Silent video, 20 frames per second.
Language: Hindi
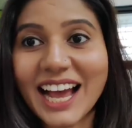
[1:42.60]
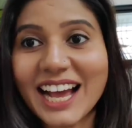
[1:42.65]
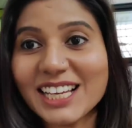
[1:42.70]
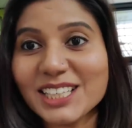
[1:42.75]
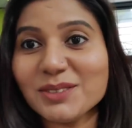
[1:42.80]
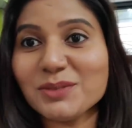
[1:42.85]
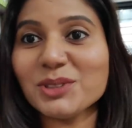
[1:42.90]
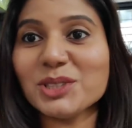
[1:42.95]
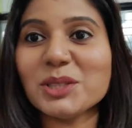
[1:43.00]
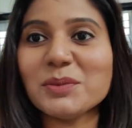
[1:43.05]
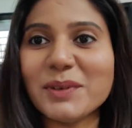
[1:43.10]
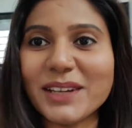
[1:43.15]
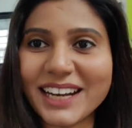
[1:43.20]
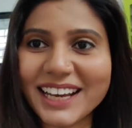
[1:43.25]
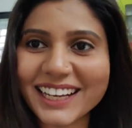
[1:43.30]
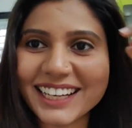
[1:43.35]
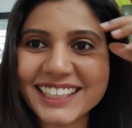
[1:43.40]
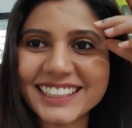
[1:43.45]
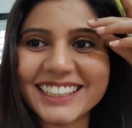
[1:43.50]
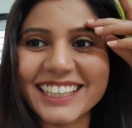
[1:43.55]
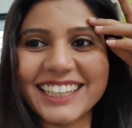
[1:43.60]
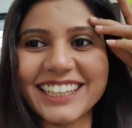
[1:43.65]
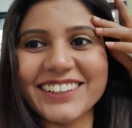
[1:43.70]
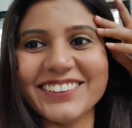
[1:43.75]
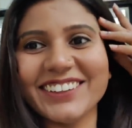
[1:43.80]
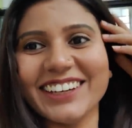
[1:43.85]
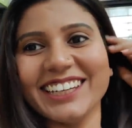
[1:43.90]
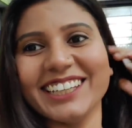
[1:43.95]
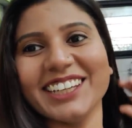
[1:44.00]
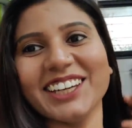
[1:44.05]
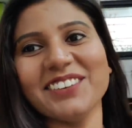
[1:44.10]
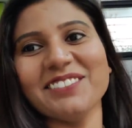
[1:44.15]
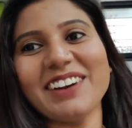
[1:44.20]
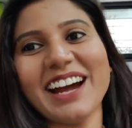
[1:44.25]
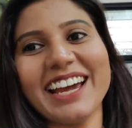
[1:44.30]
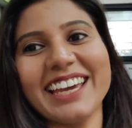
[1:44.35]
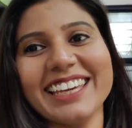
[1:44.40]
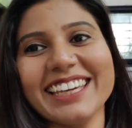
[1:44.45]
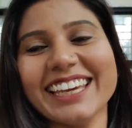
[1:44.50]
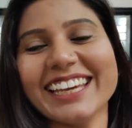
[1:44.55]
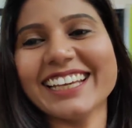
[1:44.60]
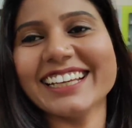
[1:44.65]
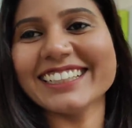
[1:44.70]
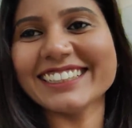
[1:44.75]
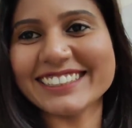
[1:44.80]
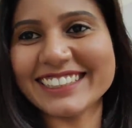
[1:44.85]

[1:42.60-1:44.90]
आज मुझे बना के देने वाली है माही हेयर